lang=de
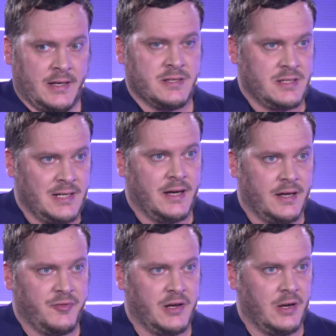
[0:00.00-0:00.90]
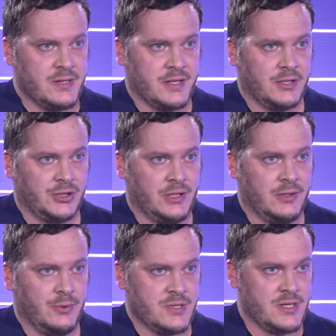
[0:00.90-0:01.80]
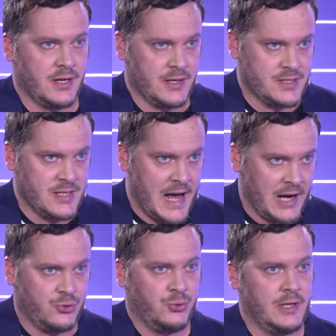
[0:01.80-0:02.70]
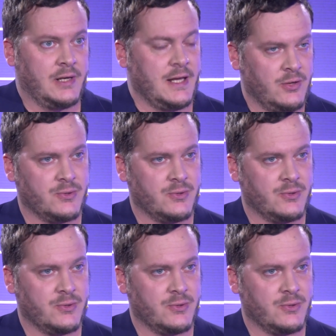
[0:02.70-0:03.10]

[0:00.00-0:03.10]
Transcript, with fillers: eines der NFL-Aushängeschilder Österreichs aktuell in